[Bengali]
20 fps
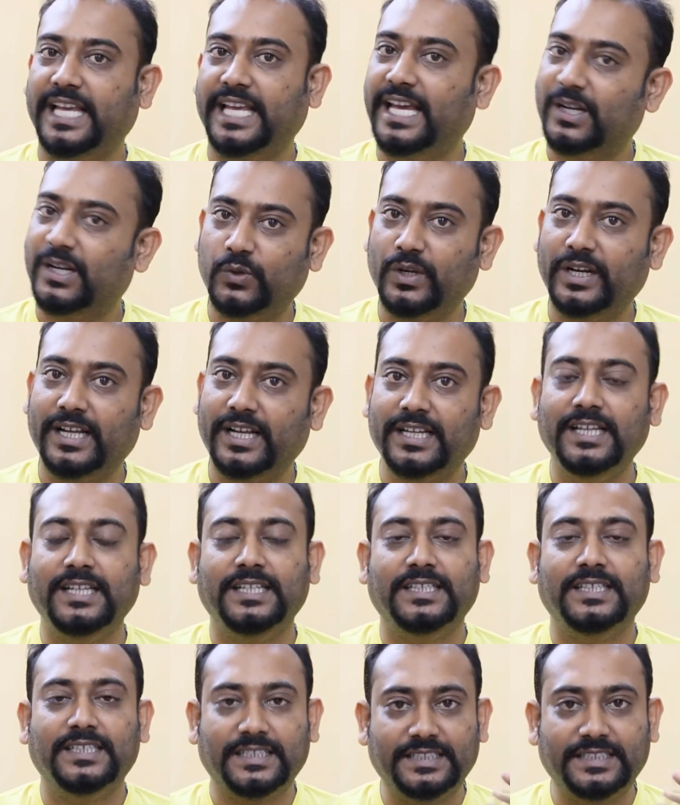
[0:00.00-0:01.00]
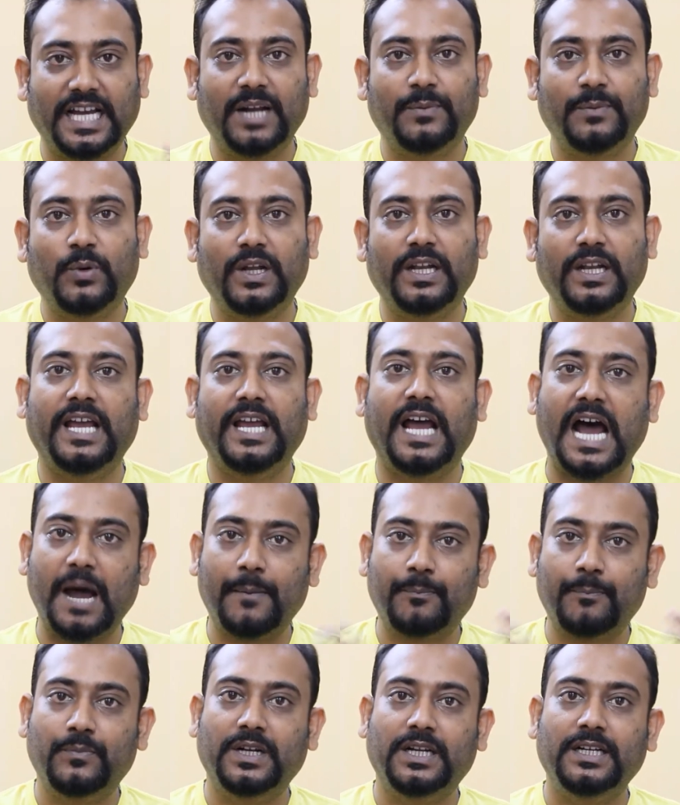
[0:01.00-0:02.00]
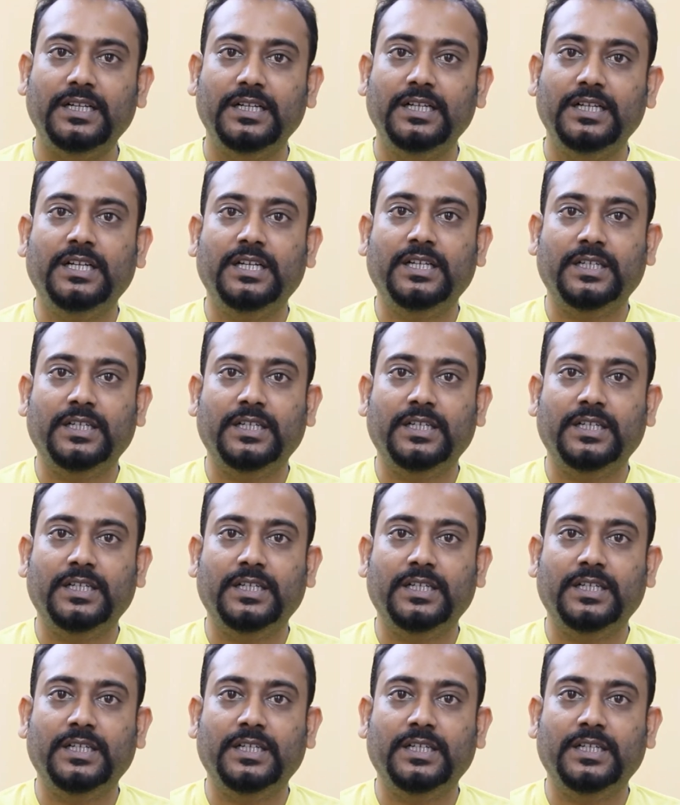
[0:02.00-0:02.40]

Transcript: শেয়ার করে রাখে যার ফলে আপনার